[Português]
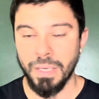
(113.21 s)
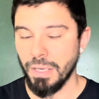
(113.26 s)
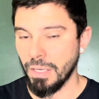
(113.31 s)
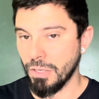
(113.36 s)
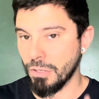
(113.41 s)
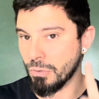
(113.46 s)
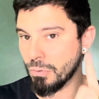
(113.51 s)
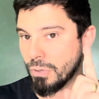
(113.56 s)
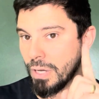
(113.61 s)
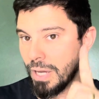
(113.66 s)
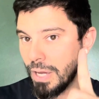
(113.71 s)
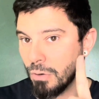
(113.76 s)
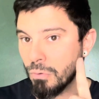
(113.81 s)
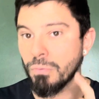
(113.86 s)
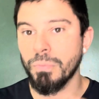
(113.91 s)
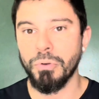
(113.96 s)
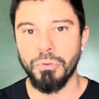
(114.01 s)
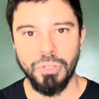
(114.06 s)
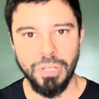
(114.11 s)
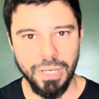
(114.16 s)
Isso é
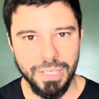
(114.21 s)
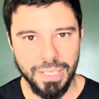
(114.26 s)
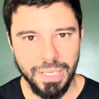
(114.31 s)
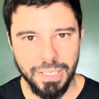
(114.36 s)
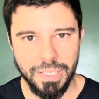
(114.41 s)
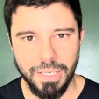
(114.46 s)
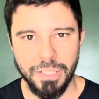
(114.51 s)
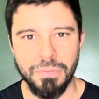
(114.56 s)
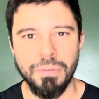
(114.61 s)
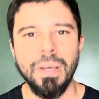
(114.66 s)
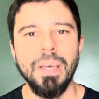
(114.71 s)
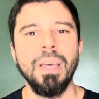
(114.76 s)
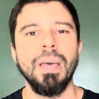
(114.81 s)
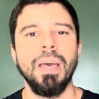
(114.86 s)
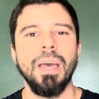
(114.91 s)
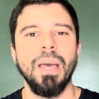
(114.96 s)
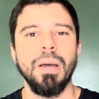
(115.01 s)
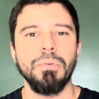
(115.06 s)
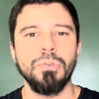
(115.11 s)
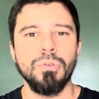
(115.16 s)
uma utilização,
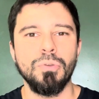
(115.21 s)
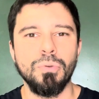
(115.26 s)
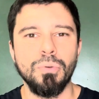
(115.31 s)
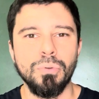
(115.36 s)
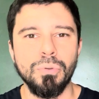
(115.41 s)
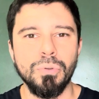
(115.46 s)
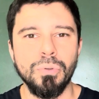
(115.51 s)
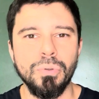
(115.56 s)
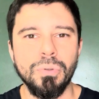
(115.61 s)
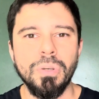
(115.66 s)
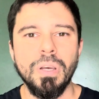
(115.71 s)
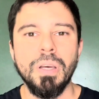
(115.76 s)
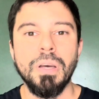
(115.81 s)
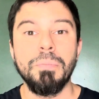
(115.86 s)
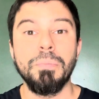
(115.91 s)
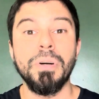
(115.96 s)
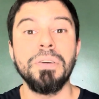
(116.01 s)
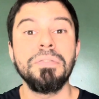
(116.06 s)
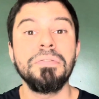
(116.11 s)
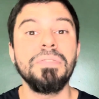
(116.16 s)
é o estudo
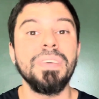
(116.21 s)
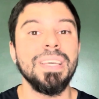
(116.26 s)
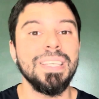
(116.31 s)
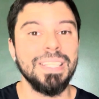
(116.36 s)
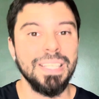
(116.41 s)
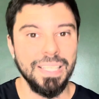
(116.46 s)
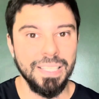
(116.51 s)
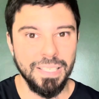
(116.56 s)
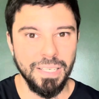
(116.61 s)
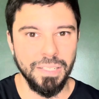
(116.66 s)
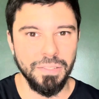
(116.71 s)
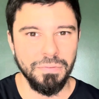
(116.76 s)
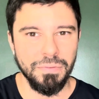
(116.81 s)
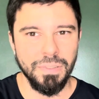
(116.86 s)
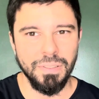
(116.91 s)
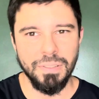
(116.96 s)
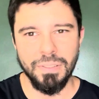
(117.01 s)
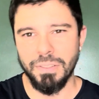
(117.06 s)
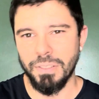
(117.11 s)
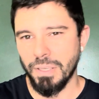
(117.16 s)
por fixação,
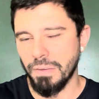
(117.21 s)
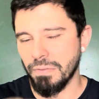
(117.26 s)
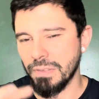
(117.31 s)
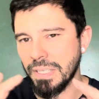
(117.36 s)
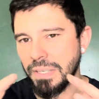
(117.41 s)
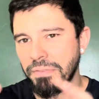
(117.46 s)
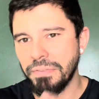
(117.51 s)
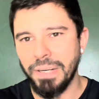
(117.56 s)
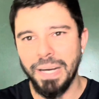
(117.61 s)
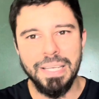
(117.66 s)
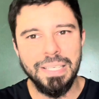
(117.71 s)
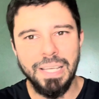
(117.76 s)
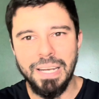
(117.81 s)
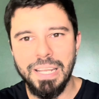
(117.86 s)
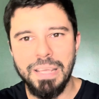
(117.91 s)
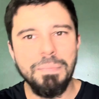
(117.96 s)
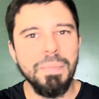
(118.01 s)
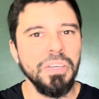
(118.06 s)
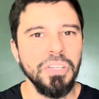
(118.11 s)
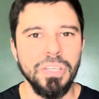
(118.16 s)
que você faz ali
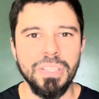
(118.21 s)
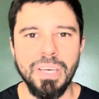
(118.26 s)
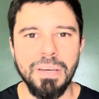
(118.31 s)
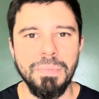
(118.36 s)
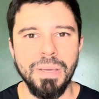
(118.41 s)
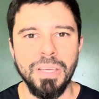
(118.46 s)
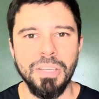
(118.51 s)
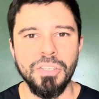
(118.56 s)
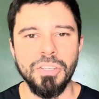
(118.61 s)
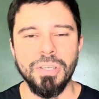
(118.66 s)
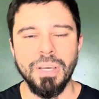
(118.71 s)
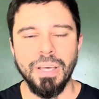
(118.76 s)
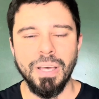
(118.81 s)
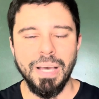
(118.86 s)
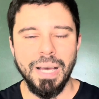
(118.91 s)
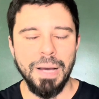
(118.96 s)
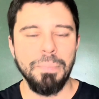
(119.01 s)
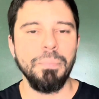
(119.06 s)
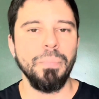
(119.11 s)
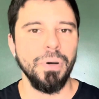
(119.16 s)
imediatamente
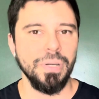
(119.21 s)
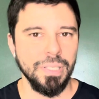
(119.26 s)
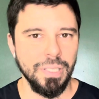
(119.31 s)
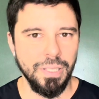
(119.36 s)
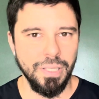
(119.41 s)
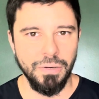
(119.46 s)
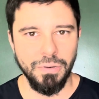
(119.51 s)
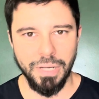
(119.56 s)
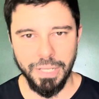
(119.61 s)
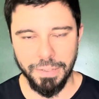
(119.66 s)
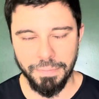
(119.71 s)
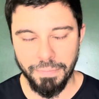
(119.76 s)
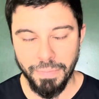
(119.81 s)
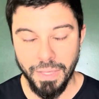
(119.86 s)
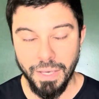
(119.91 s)
após a teoria.